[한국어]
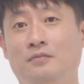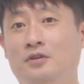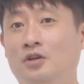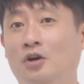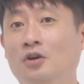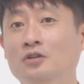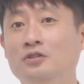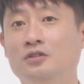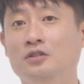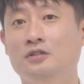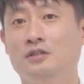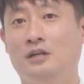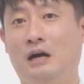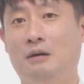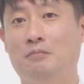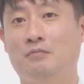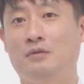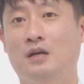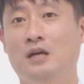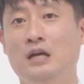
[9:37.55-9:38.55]

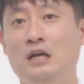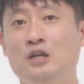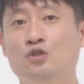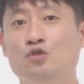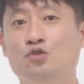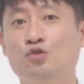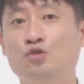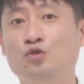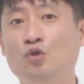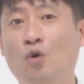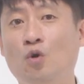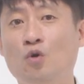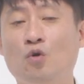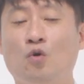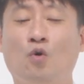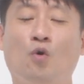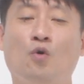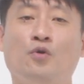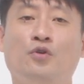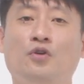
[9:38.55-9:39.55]
열등감, 수동
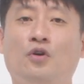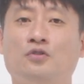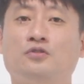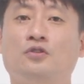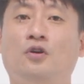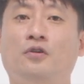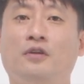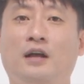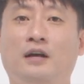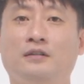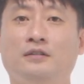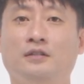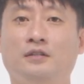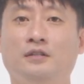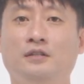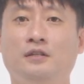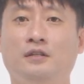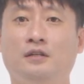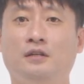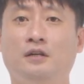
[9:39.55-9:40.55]
공격
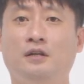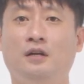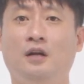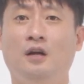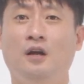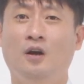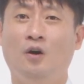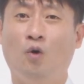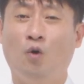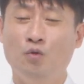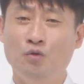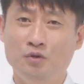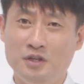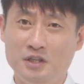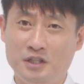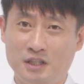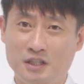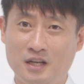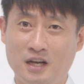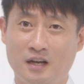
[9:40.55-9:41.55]
성향들을 오늘 이
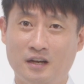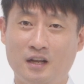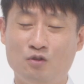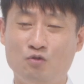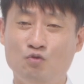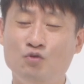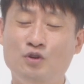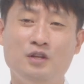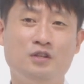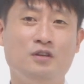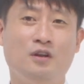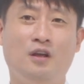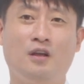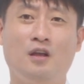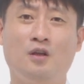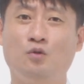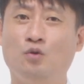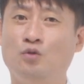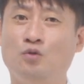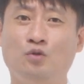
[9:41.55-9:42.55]
시간에
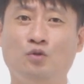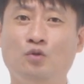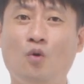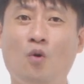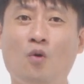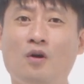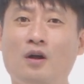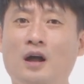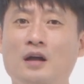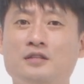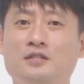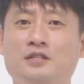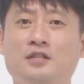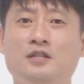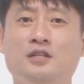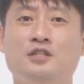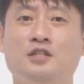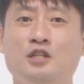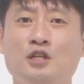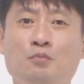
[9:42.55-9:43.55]
우리들에게도
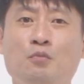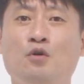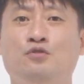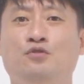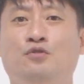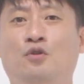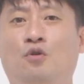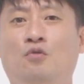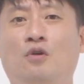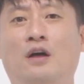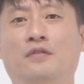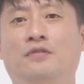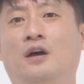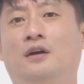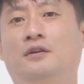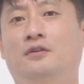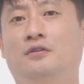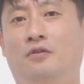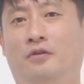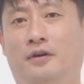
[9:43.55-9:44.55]
똑같이 심어주려고
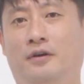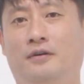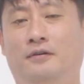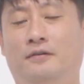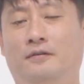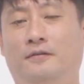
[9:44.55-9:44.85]
한다는 거예요.